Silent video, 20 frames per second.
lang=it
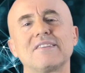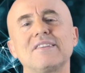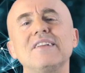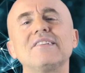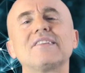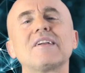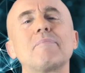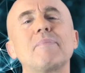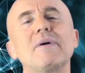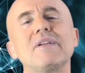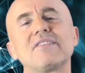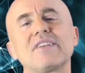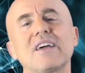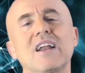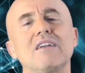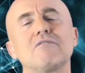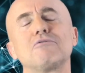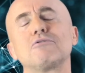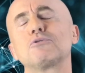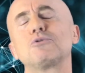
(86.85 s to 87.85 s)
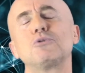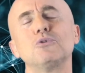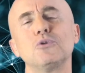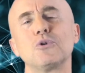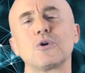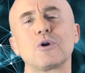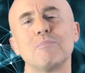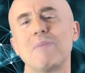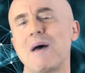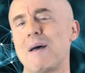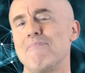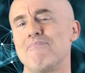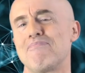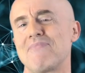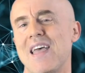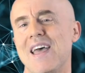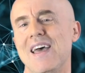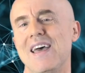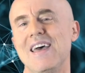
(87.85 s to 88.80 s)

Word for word: senza pensare al futuro, beh,